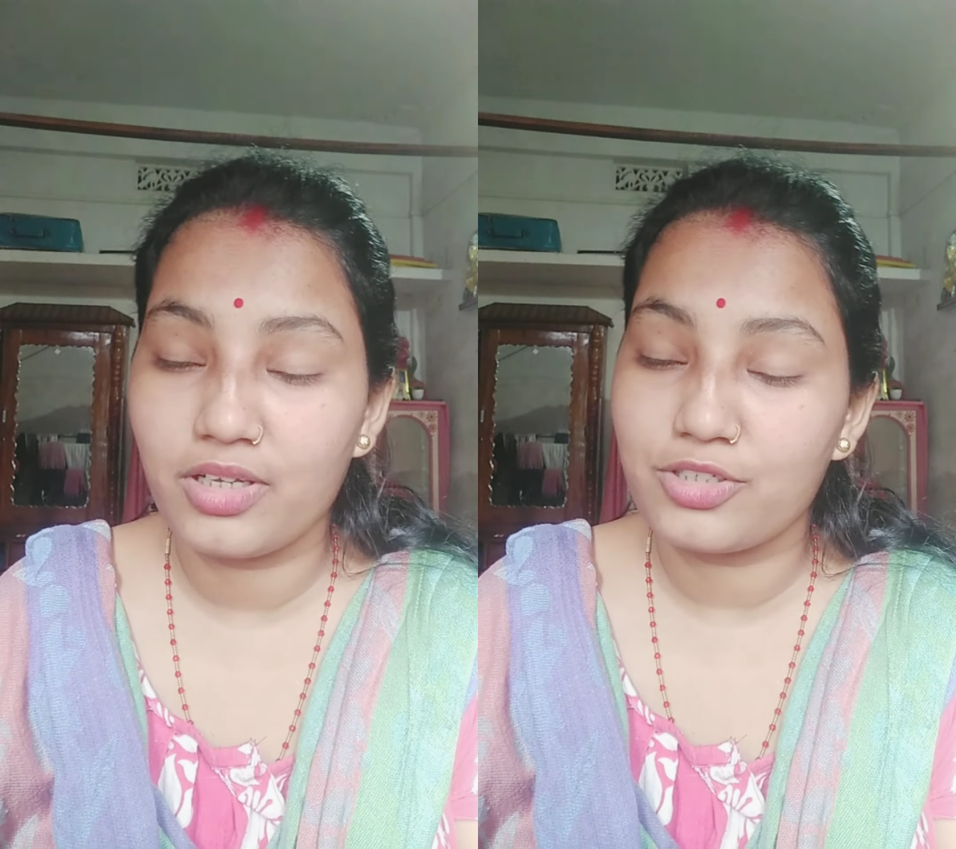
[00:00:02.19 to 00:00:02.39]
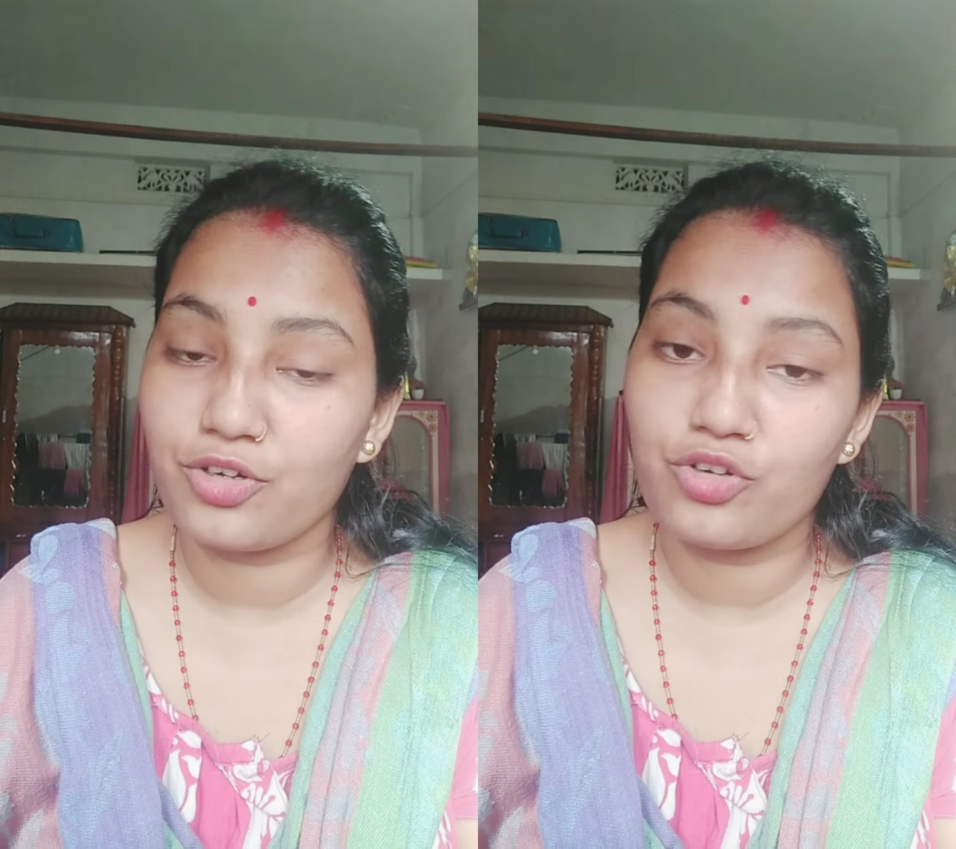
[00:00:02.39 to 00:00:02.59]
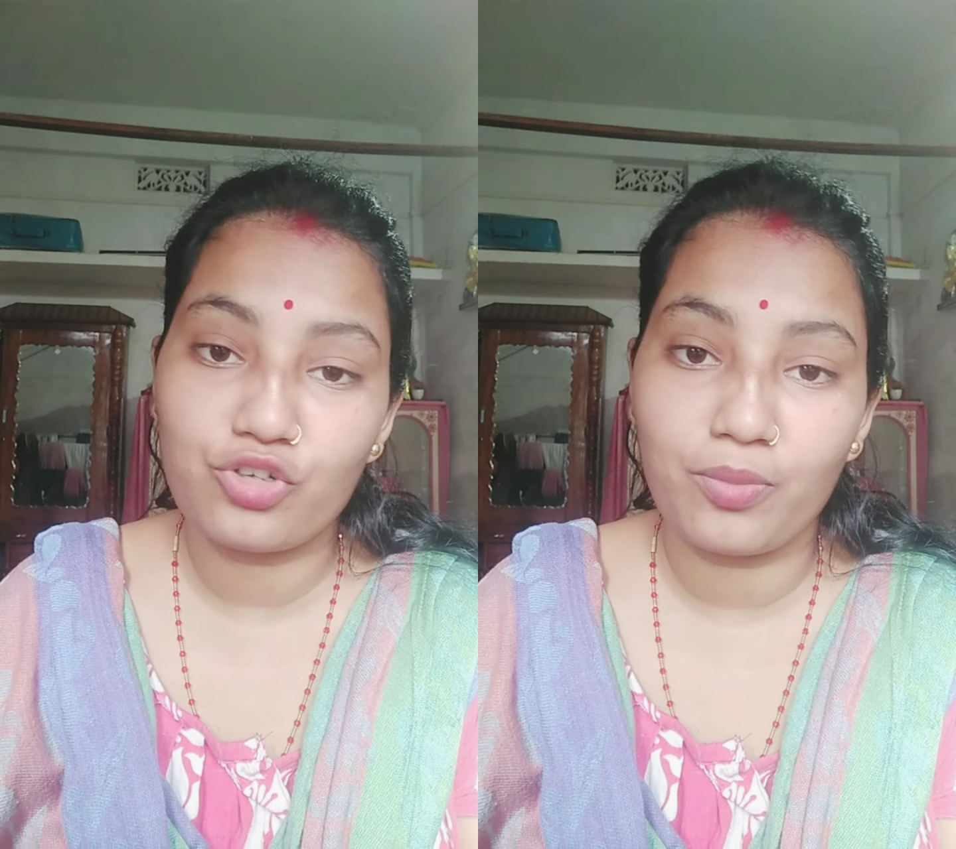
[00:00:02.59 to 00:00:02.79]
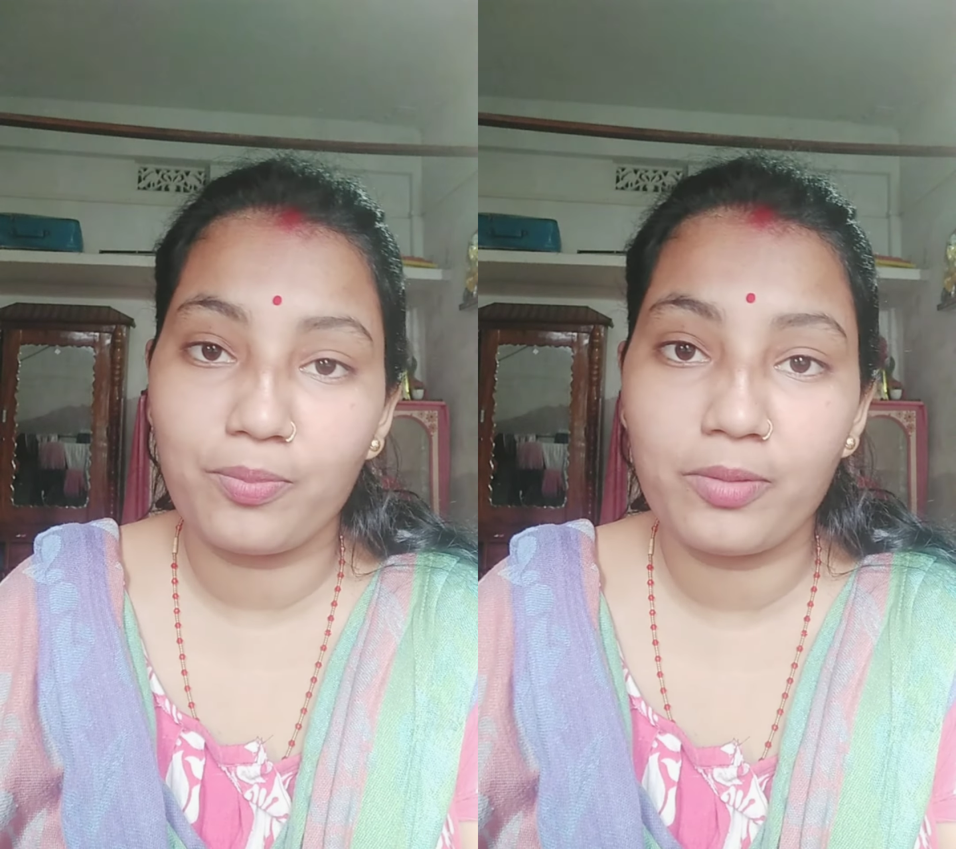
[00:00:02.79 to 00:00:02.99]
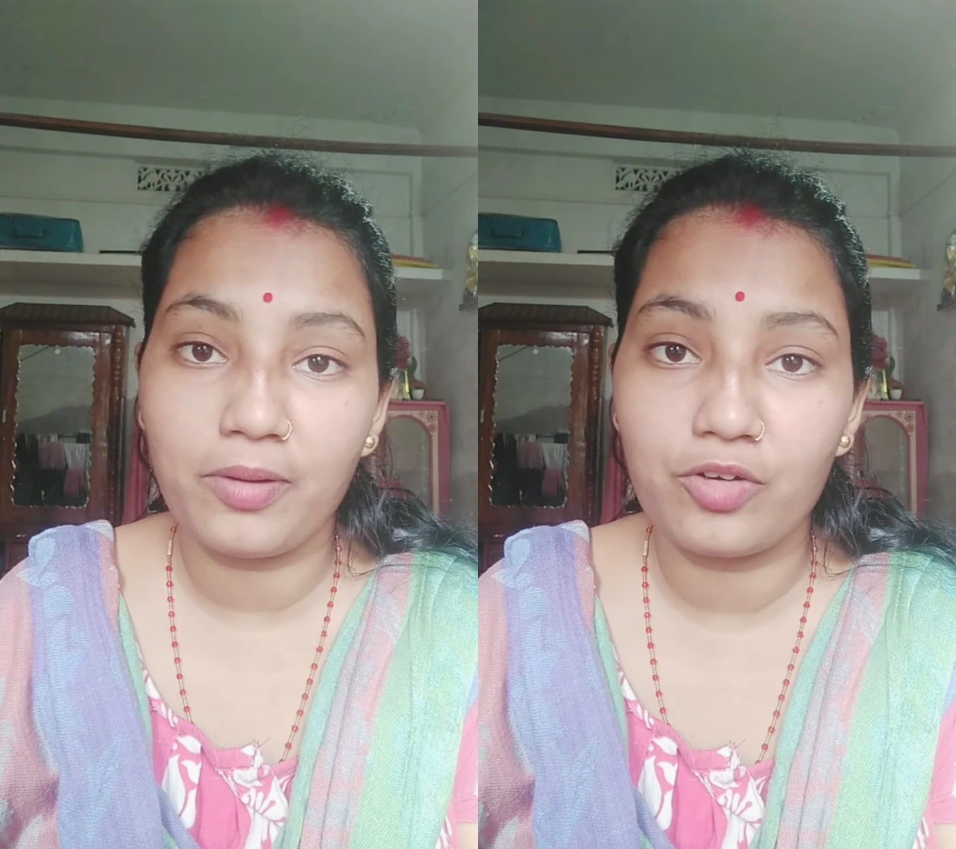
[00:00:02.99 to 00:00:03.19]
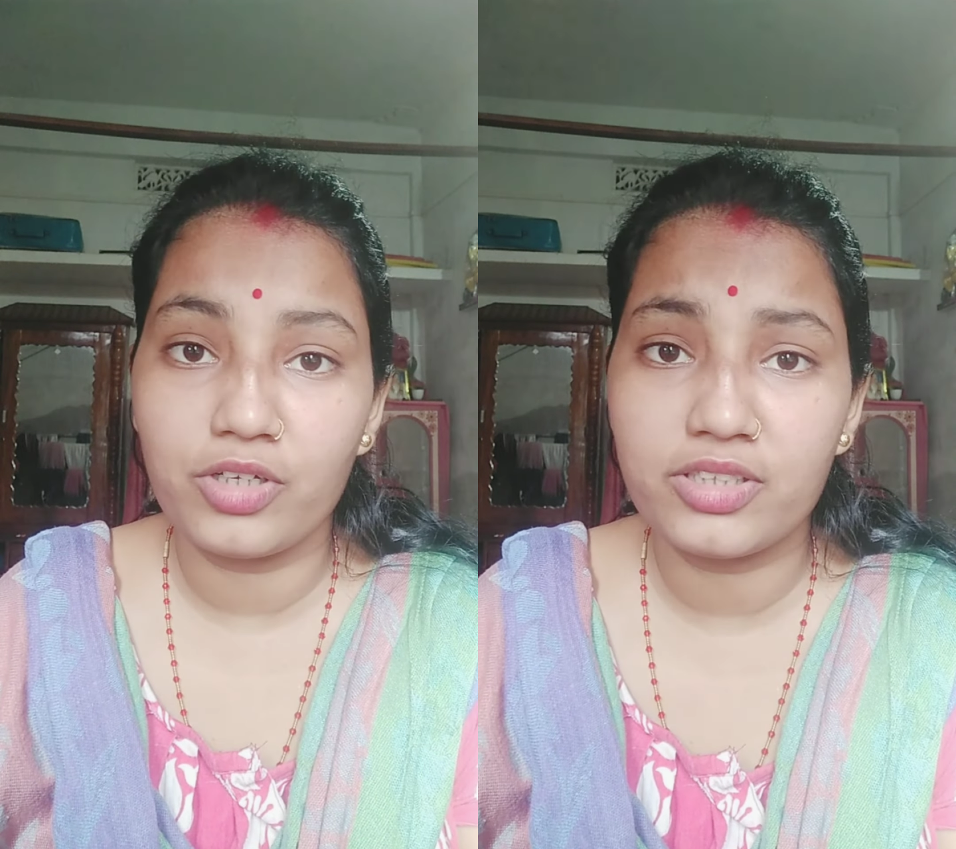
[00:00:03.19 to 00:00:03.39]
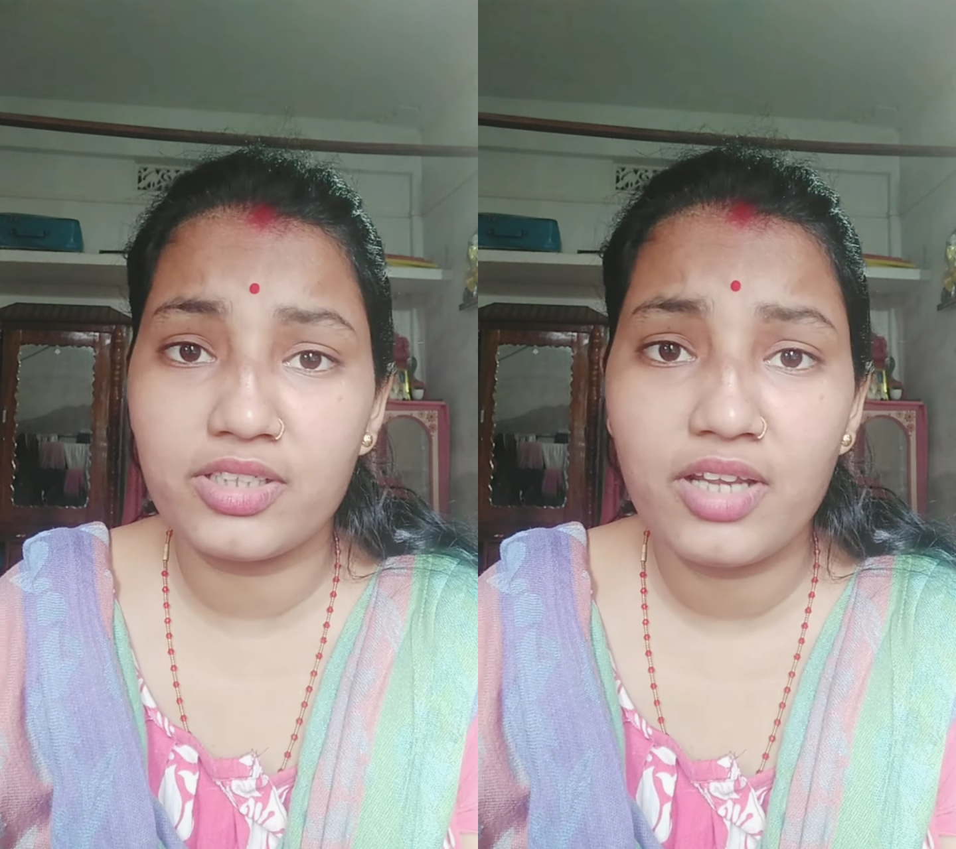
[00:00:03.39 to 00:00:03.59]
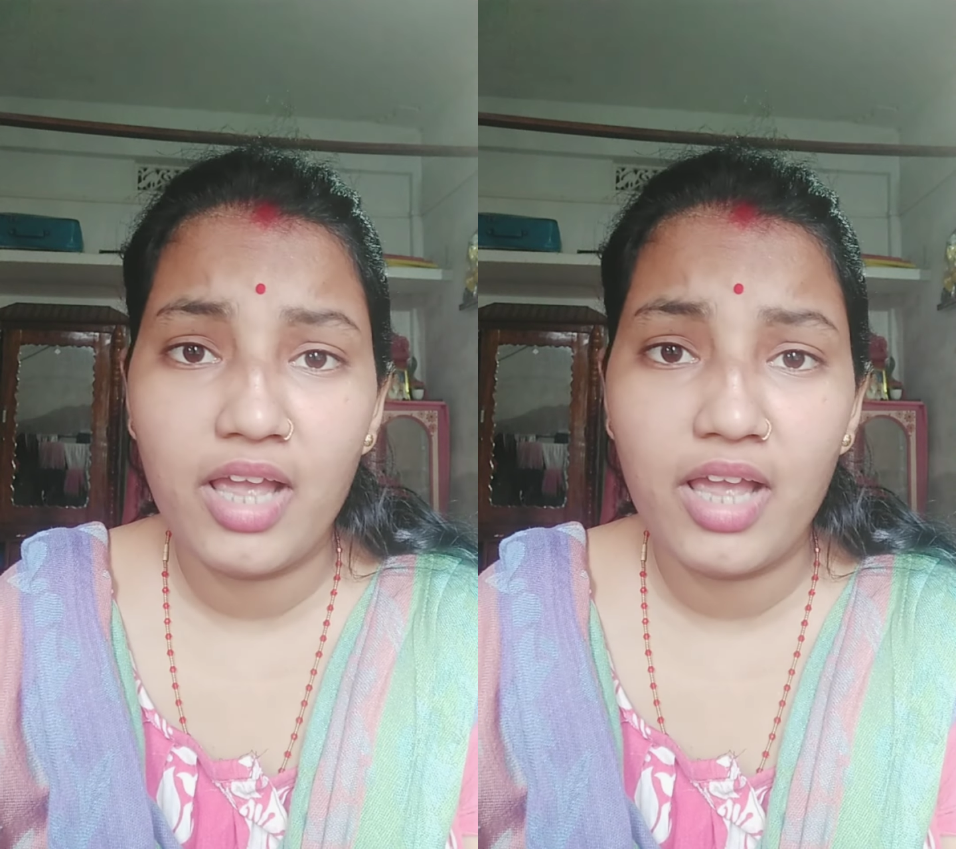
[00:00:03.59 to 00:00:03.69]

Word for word: আশা করি সবাই ভালো আছেন